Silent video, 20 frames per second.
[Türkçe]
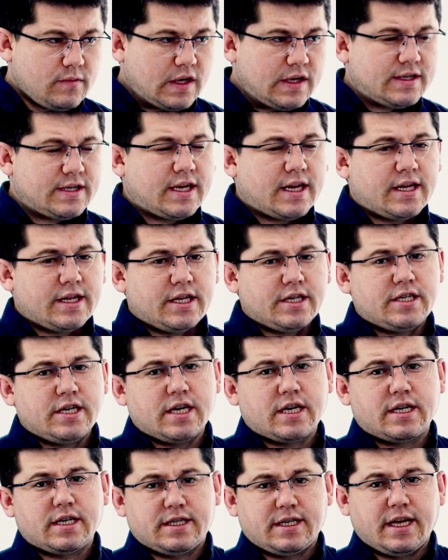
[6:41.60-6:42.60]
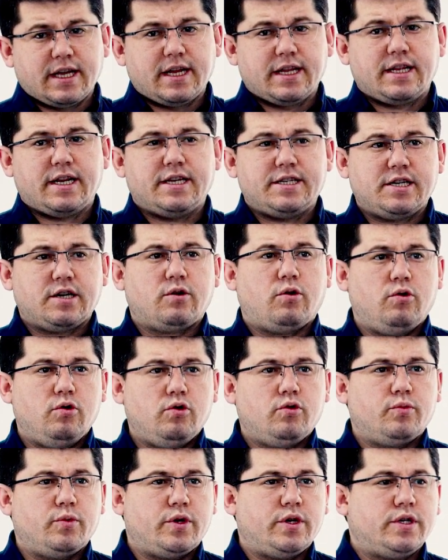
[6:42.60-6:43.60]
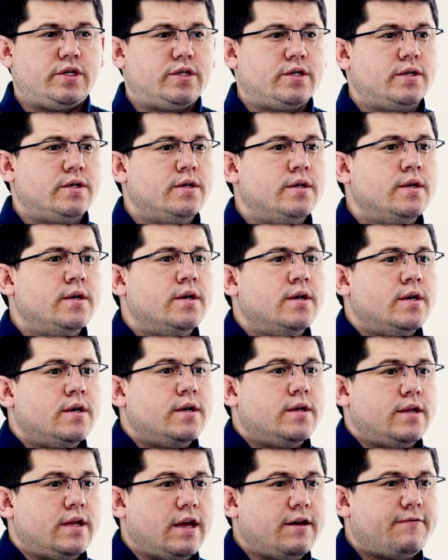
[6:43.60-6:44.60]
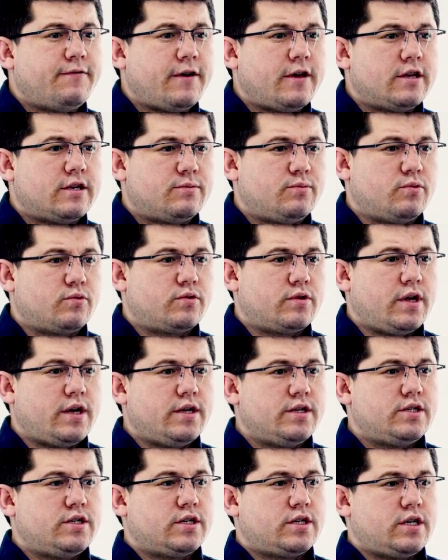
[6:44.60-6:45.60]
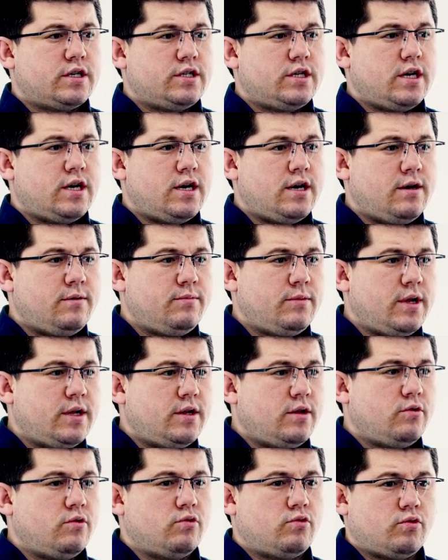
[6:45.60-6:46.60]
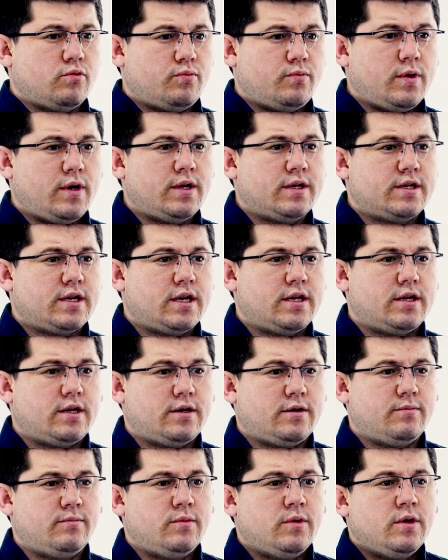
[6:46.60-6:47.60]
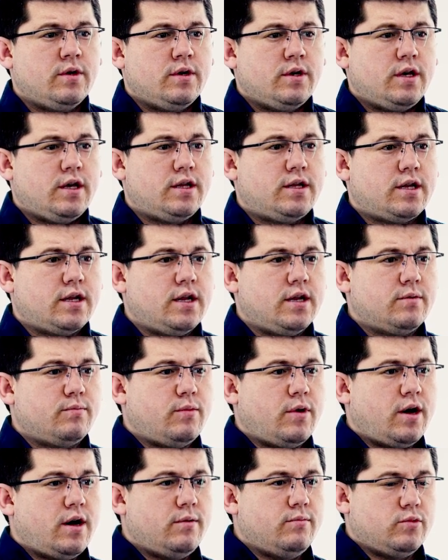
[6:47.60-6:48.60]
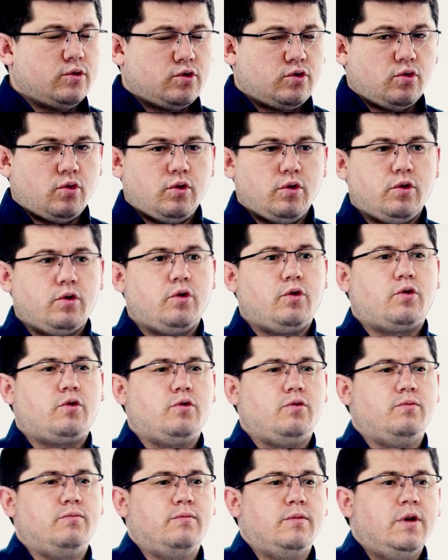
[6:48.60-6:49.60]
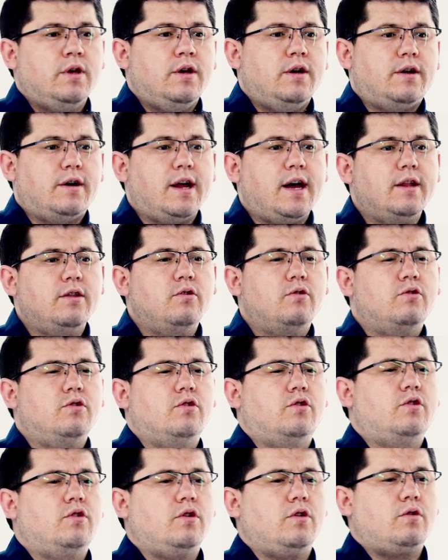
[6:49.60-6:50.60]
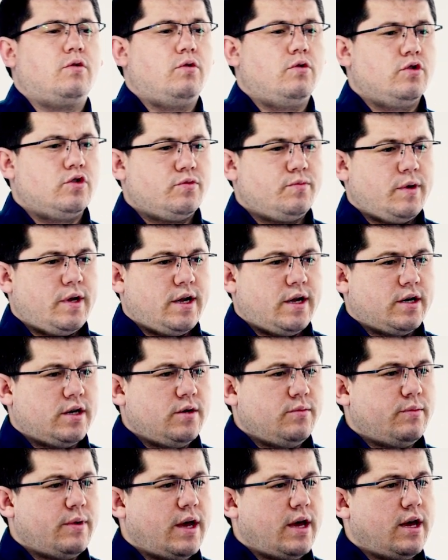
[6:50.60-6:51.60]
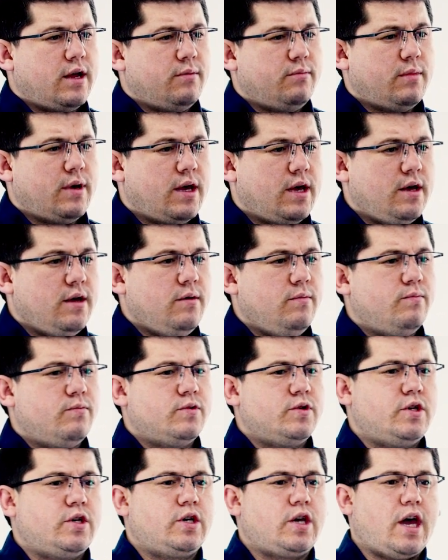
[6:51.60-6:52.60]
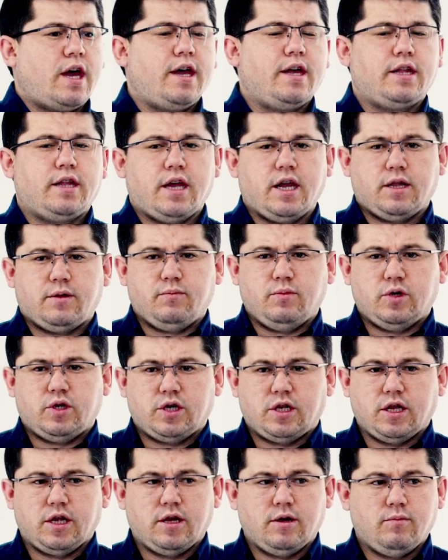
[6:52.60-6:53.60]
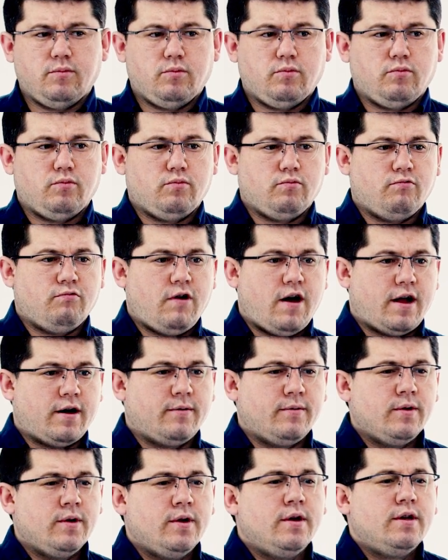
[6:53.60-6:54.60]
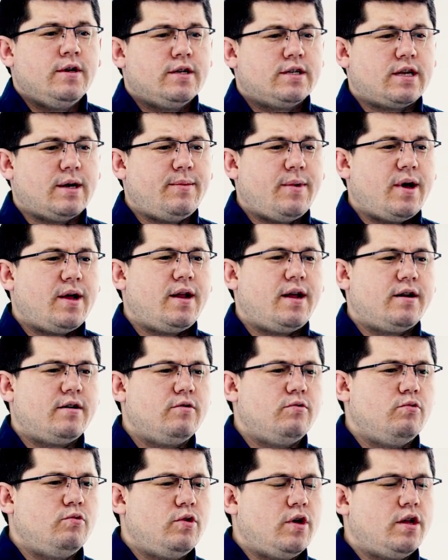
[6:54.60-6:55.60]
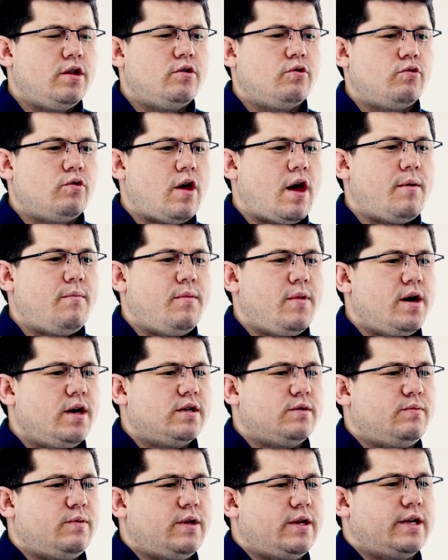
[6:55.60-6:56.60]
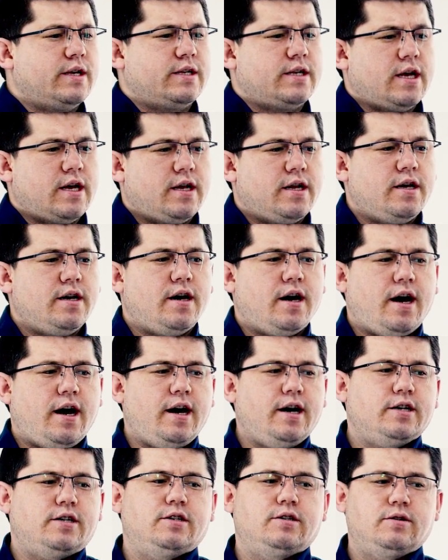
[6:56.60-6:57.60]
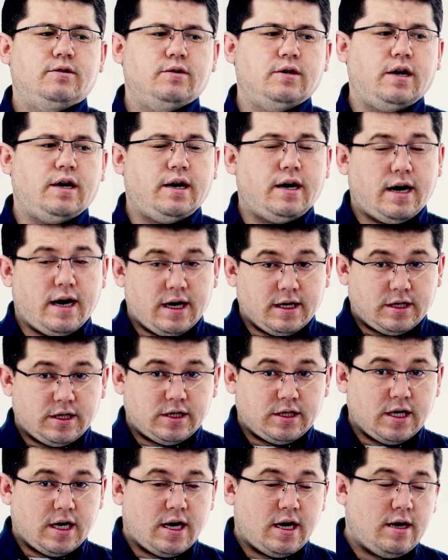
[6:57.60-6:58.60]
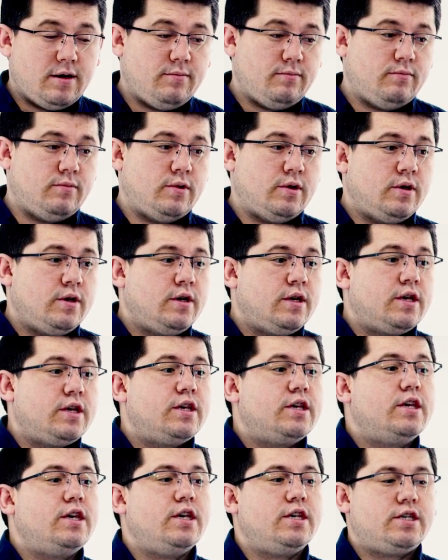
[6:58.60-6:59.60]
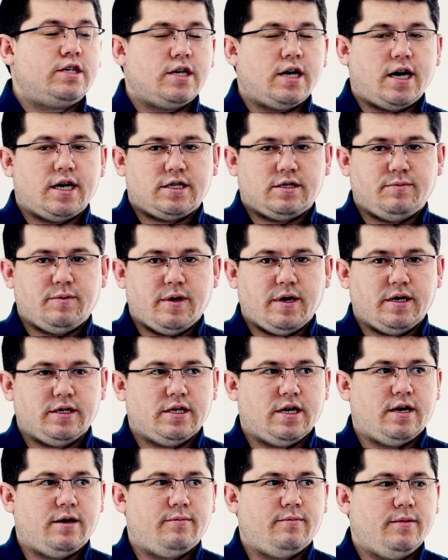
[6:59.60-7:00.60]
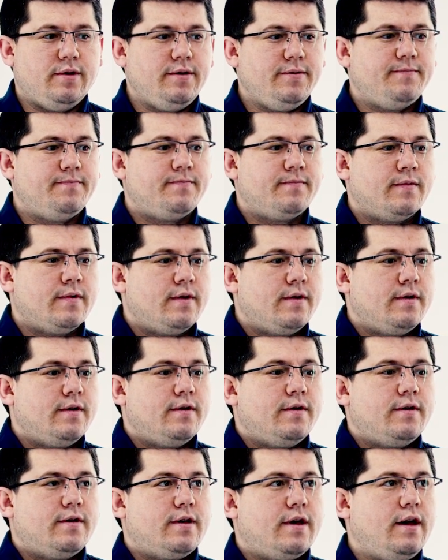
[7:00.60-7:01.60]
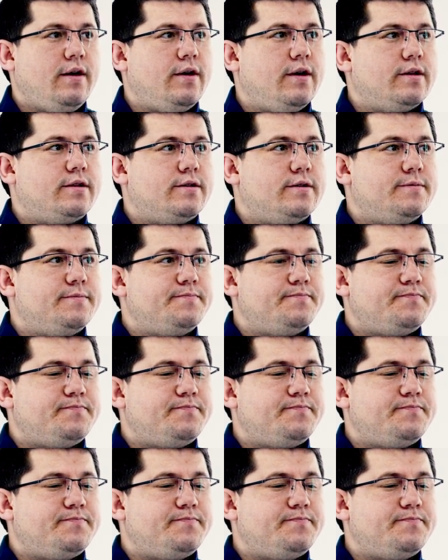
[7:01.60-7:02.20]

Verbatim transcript: Seyredecek, seyredilecek olur mu hiç? Ne Facebook'tan çıkacağım ne de YouTube'dan sanırım. İnternet bağımlısı oluyorum. Radyodaki konuşmaları beğenmeyip şikayet etmişliğim var. Sabahları uyanır uyanmaz bilgisayarı aç açacağım. Hiç açmayacağım. Ha? Evet.